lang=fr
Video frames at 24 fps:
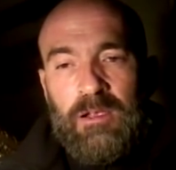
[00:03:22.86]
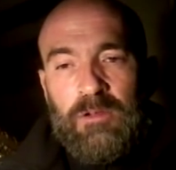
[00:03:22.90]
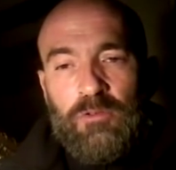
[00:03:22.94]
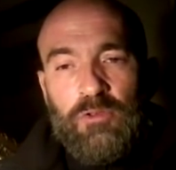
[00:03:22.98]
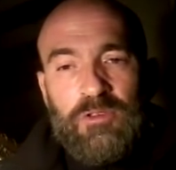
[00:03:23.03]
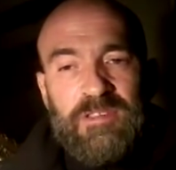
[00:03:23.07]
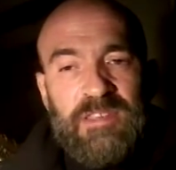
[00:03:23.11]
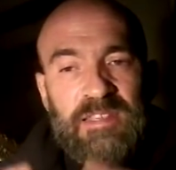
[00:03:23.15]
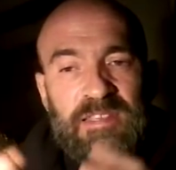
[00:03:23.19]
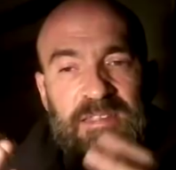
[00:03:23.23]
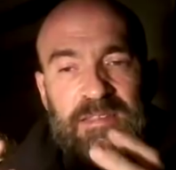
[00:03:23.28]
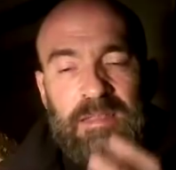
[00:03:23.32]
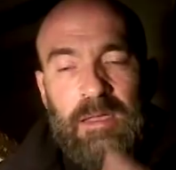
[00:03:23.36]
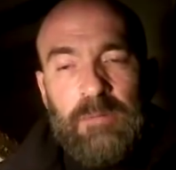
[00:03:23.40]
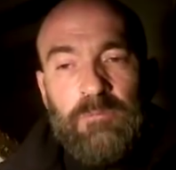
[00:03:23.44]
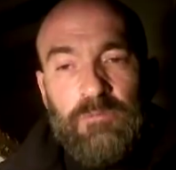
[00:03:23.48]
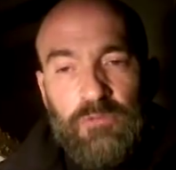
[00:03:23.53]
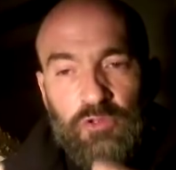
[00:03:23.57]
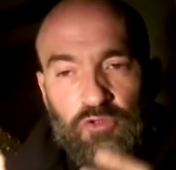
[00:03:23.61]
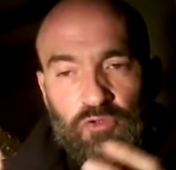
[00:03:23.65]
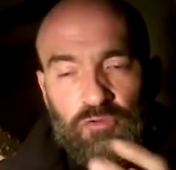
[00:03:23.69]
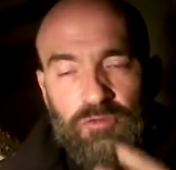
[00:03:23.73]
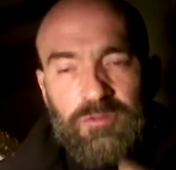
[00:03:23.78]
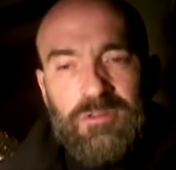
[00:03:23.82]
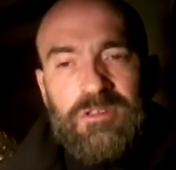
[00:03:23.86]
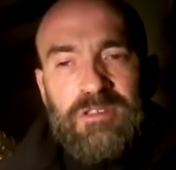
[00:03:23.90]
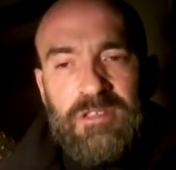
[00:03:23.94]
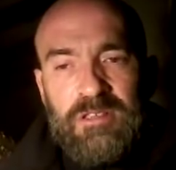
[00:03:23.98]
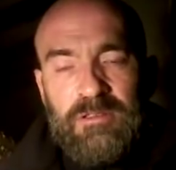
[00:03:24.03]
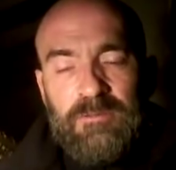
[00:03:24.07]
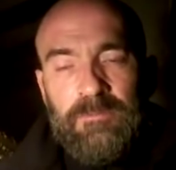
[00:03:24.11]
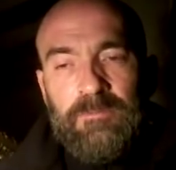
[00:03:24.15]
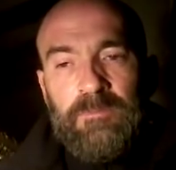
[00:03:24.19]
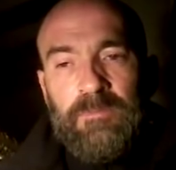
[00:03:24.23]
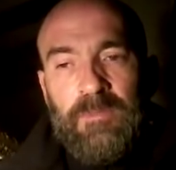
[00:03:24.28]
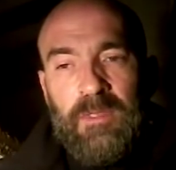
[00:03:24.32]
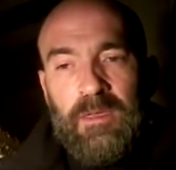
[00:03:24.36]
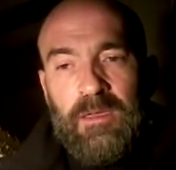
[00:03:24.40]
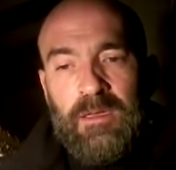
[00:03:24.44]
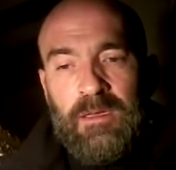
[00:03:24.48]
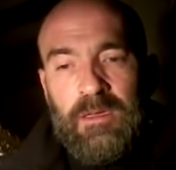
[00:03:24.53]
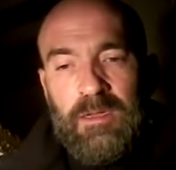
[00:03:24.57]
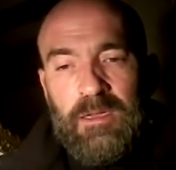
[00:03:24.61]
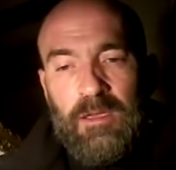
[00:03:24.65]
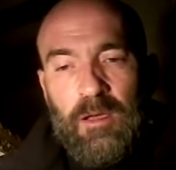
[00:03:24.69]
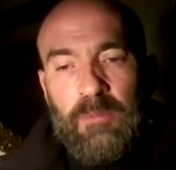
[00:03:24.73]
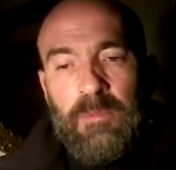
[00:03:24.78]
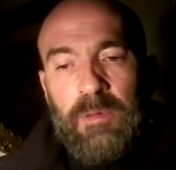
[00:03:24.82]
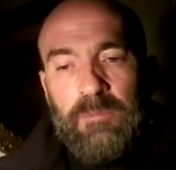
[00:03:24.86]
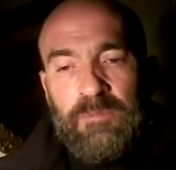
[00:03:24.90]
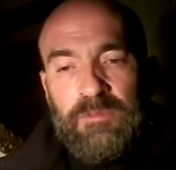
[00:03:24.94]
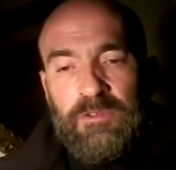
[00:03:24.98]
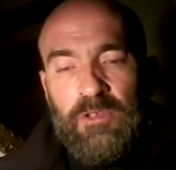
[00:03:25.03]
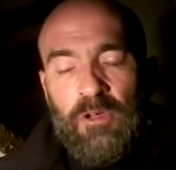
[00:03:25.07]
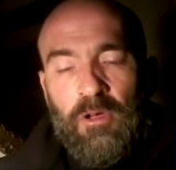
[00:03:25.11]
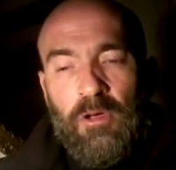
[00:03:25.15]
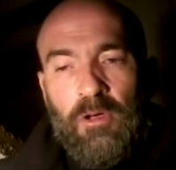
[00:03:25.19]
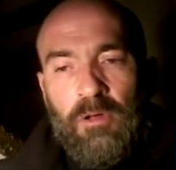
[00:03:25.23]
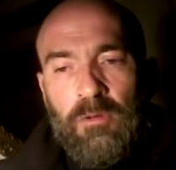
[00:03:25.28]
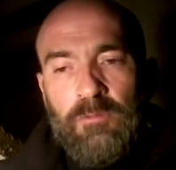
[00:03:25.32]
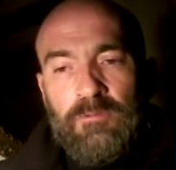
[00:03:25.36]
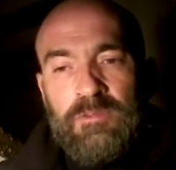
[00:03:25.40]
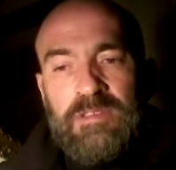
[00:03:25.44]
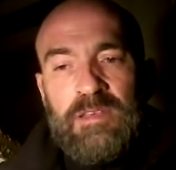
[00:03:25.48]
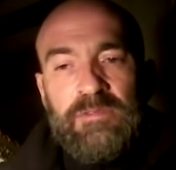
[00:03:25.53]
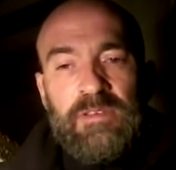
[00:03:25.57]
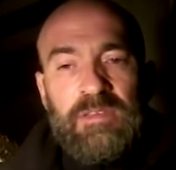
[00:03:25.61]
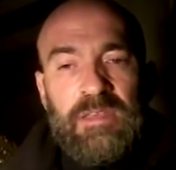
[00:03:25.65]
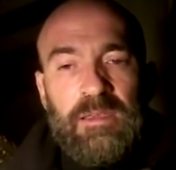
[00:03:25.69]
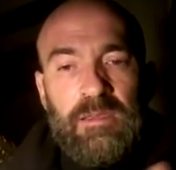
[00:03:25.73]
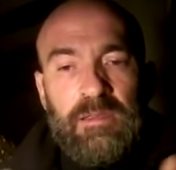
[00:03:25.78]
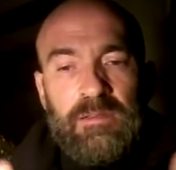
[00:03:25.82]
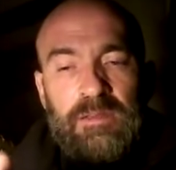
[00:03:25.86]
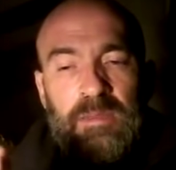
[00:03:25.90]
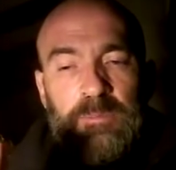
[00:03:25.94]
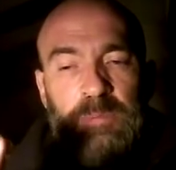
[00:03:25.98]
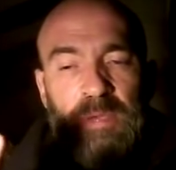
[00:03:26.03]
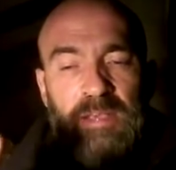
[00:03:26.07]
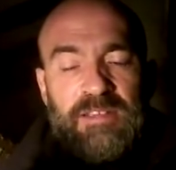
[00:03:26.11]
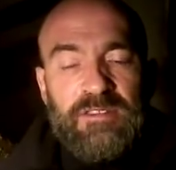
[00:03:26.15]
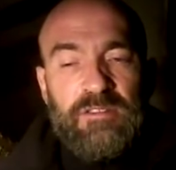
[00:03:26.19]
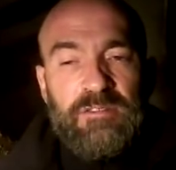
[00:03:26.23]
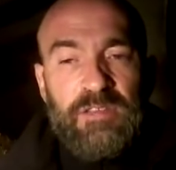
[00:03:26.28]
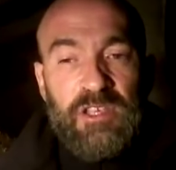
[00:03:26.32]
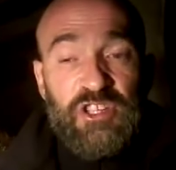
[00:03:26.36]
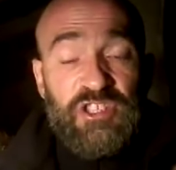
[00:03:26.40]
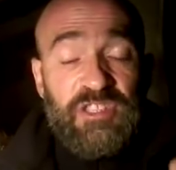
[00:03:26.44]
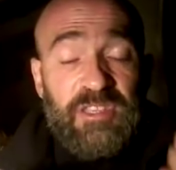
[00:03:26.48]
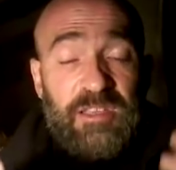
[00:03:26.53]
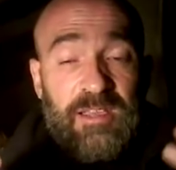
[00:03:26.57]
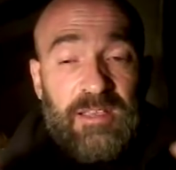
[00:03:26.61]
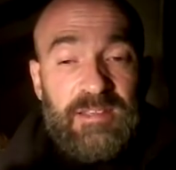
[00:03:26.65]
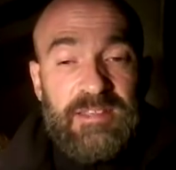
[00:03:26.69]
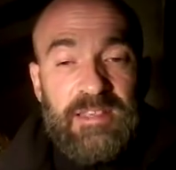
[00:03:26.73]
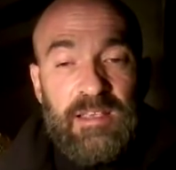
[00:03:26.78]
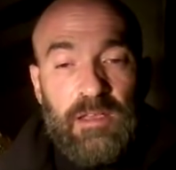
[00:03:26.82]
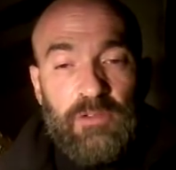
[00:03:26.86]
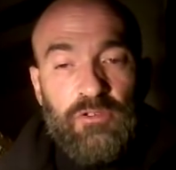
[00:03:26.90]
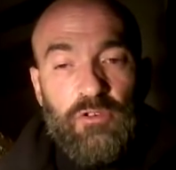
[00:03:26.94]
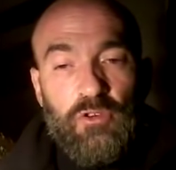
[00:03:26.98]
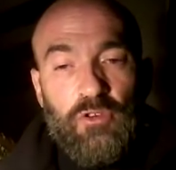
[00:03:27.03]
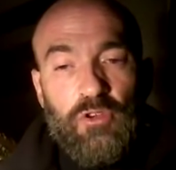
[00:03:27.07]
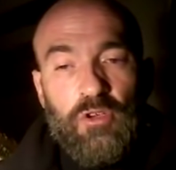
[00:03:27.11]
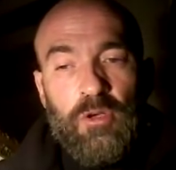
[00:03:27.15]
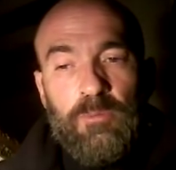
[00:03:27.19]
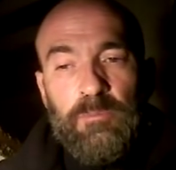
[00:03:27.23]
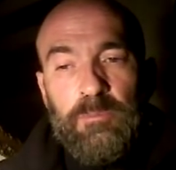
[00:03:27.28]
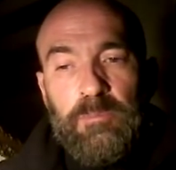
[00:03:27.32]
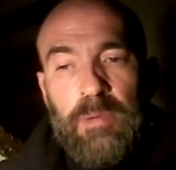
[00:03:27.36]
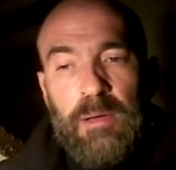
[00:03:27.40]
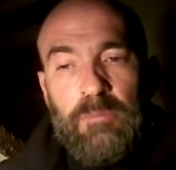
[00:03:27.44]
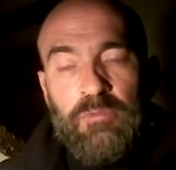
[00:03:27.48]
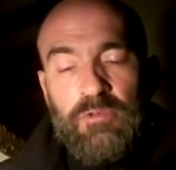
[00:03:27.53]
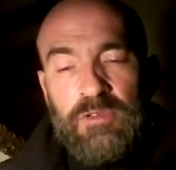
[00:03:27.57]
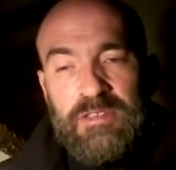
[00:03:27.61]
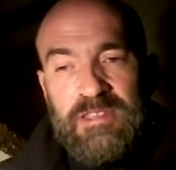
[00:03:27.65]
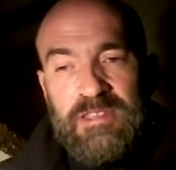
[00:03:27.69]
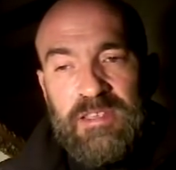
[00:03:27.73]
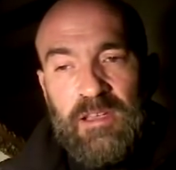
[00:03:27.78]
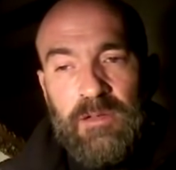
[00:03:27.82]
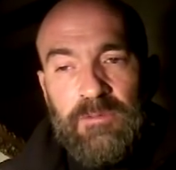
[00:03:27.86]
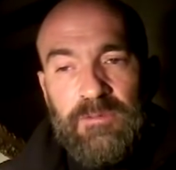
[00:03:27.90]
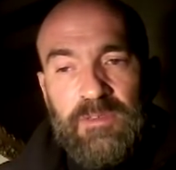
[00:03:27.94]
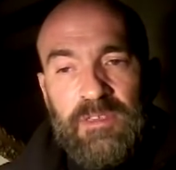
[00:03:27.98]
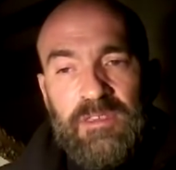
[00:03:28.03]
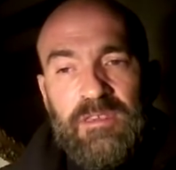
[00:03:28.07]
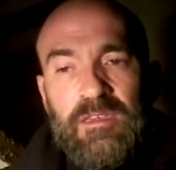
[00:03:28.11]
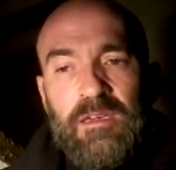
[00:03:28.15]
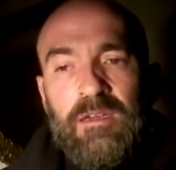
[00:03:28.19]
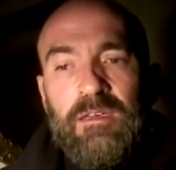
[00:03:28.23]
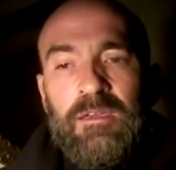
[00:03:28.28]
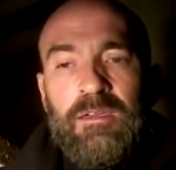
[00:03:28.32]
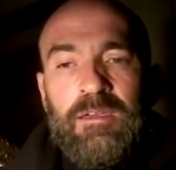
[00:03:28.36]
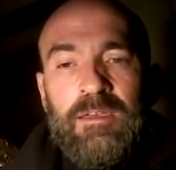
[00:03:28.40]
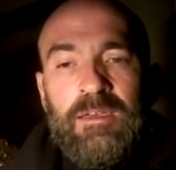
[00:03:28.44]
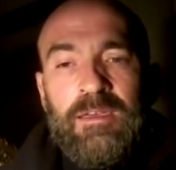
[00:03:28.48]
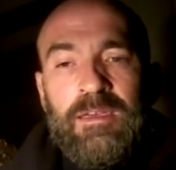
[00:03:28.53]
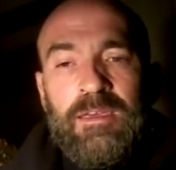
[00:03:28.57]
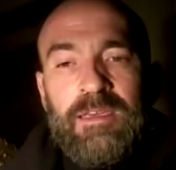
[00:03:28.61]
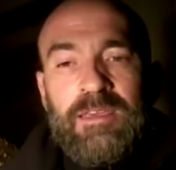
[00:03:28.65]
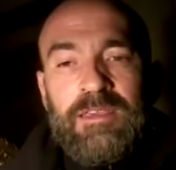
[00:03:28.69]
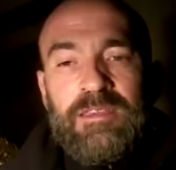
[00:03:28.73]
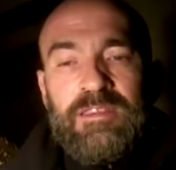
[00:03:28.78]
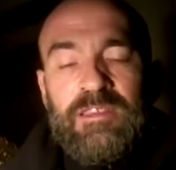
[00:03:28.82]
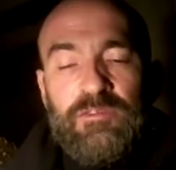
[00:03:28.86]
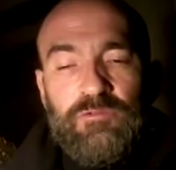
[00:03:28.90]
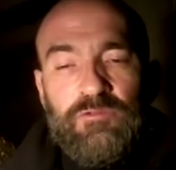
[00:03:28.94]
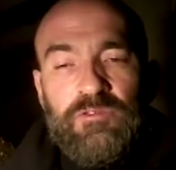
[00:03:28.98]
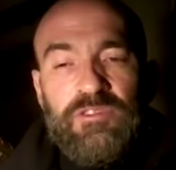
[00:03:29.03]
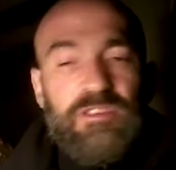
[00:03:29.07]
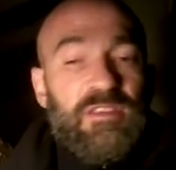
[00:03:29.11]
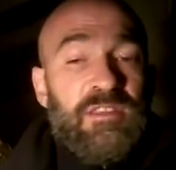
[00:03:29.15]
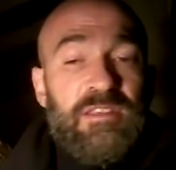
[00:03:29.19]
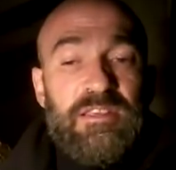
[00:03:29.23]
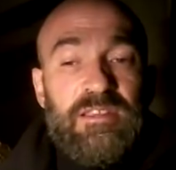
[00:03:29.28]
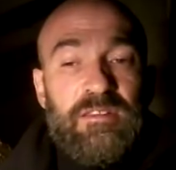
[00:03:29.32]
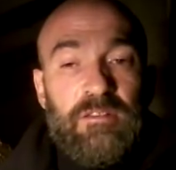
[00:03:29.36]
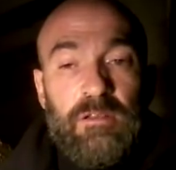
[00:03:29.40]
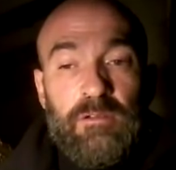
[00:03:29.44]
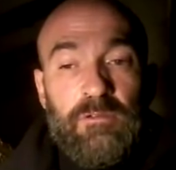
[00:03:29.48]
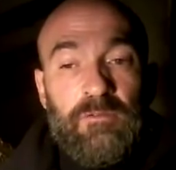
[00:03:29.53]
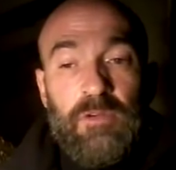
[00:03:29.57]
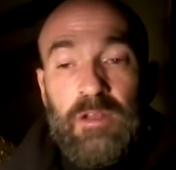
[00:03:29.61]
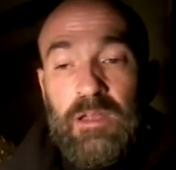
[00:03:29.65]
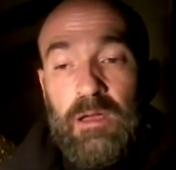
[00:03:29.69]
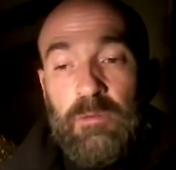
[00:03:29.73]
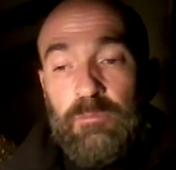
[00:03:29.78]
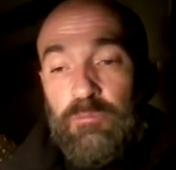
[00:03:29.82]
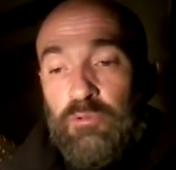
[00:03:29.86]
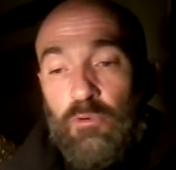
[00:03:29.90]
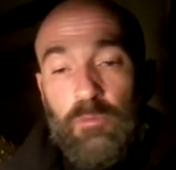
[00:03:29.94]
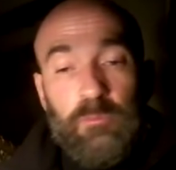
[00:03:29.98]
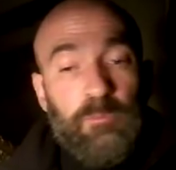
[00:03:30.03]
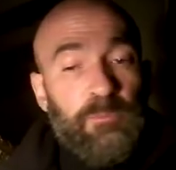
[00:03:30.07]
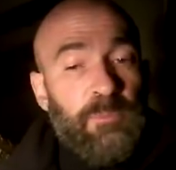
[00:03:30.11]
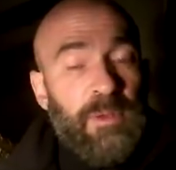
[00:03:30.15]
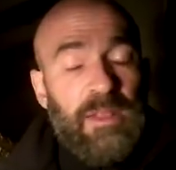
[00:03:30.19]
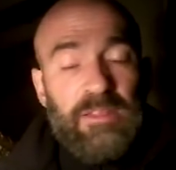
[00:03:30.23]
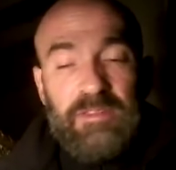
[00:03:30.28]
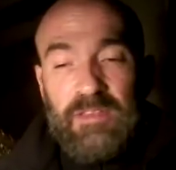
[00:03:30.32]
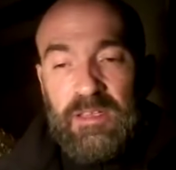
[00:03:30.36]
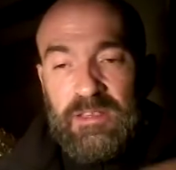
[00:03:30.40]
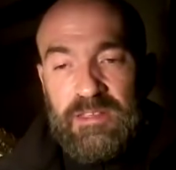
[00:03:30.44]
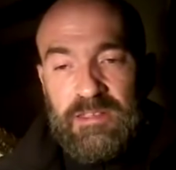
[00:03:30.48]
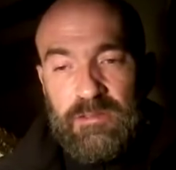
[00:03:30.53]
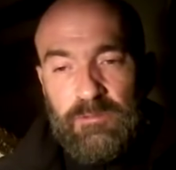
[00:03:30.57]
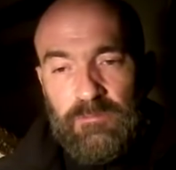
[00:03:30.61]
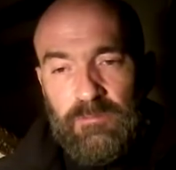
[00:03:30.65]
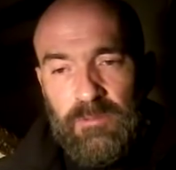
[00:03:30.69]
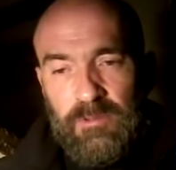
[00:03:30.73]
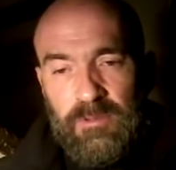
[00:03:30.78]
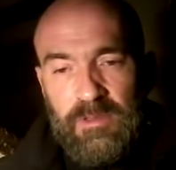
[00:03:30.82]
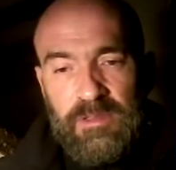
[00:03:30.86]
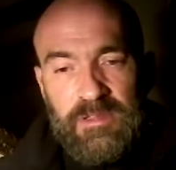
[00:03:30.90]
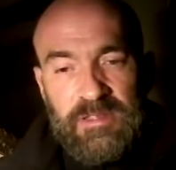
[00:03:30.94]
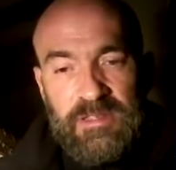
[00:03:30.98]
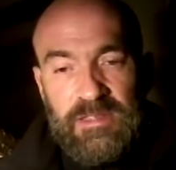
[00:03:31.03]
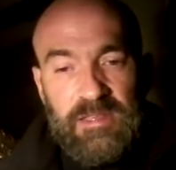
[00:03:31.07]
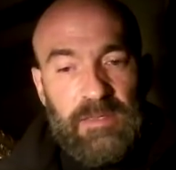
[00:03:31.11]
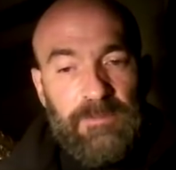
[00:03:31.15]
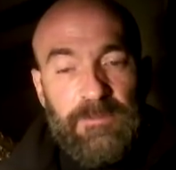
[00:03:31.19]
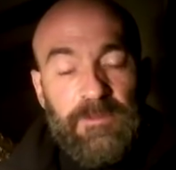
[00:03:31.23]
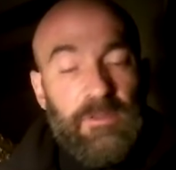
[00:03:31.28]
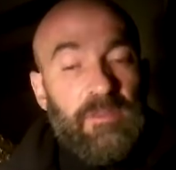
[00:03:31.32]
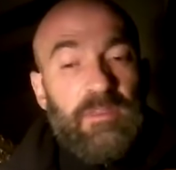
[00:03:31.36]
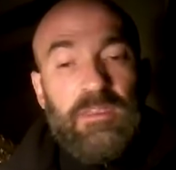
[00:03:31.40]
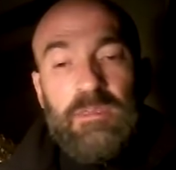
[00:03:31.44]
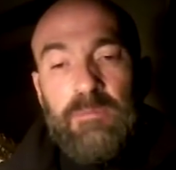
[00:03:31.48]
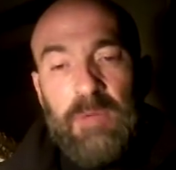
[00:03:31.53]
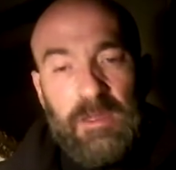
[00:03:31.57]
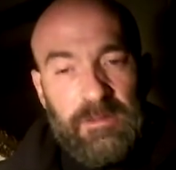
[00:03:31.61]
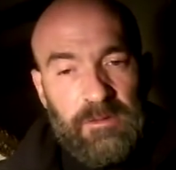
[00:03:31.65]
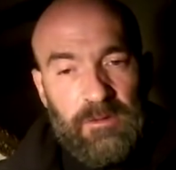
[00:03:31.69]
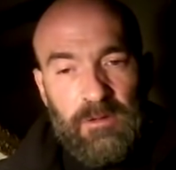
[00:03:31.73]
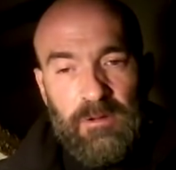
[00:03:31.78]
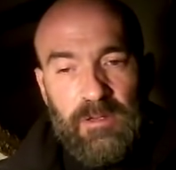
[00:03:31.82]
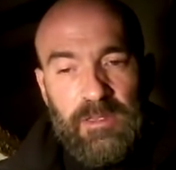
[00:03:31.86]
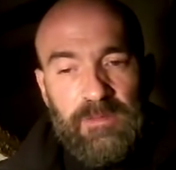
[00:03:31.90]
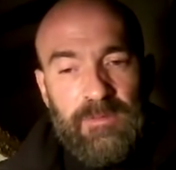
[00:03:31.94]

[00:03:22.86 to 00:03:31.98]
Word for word: le système tous, et en même temps, vous avez des, personnages très sérieux comme Pablo Servigne qui nous disent, voilà, pour plein de raisons, c'est fini maintenant.